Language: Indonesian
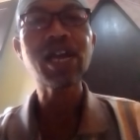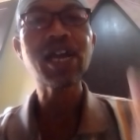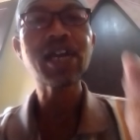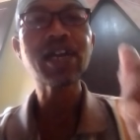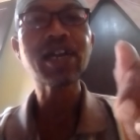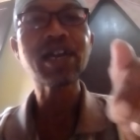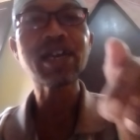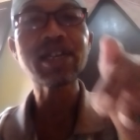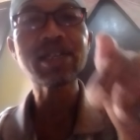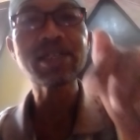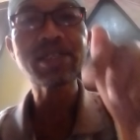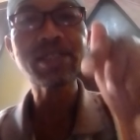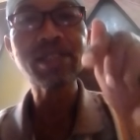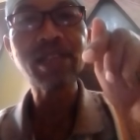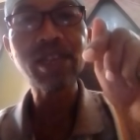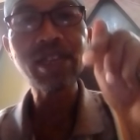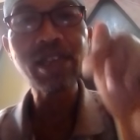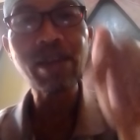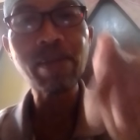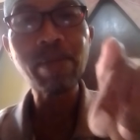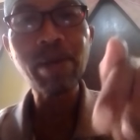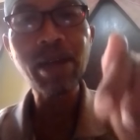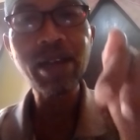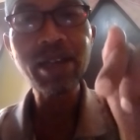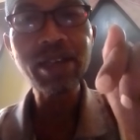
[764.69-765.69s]
akan
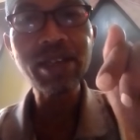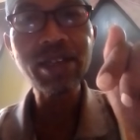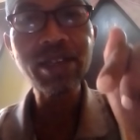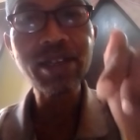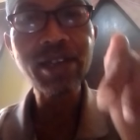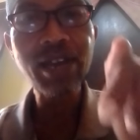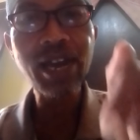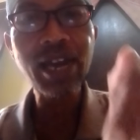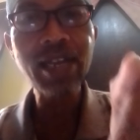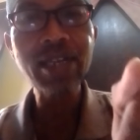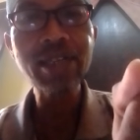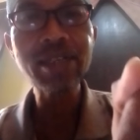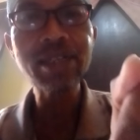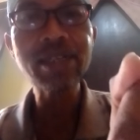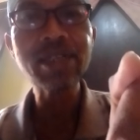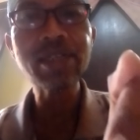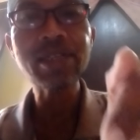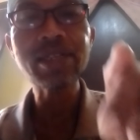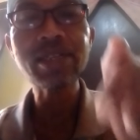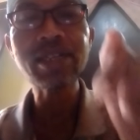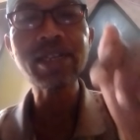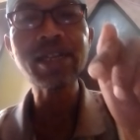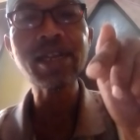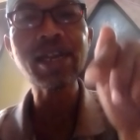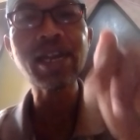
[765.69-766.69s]
saya bagikan
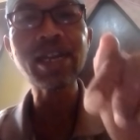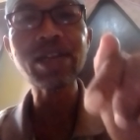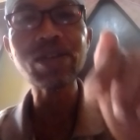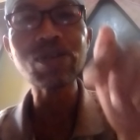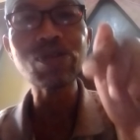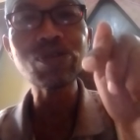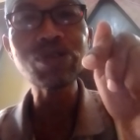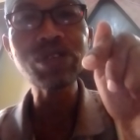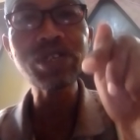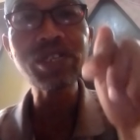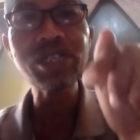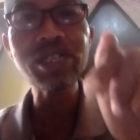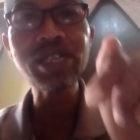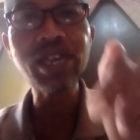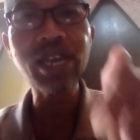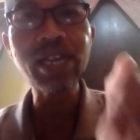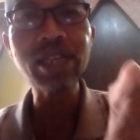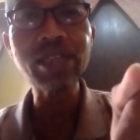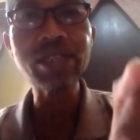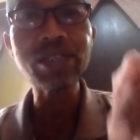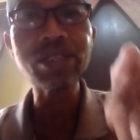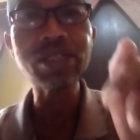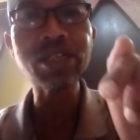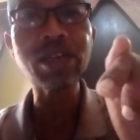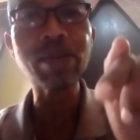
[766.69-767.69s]
dengan
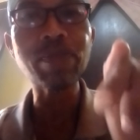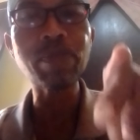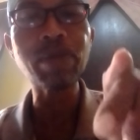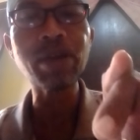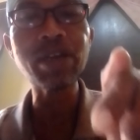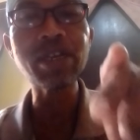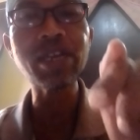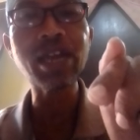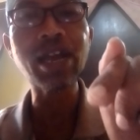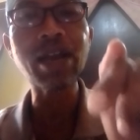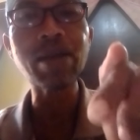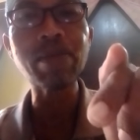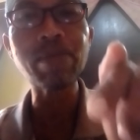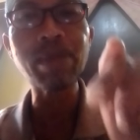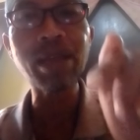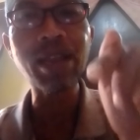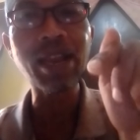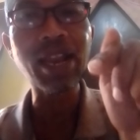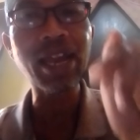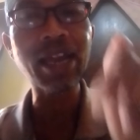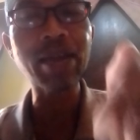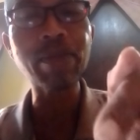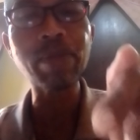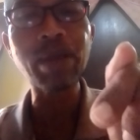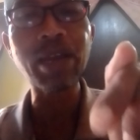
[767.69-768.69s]
undian siapa yang
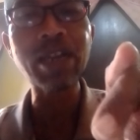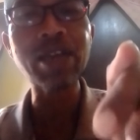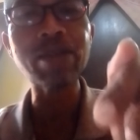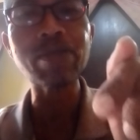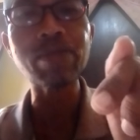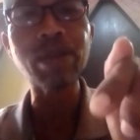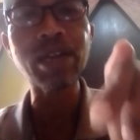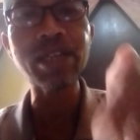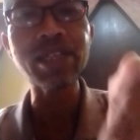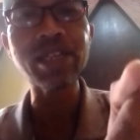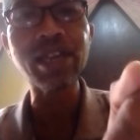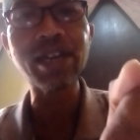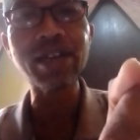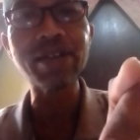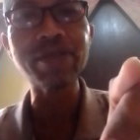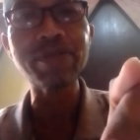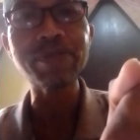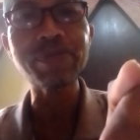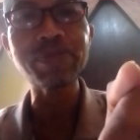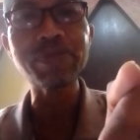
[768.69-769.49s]
melek paling banyak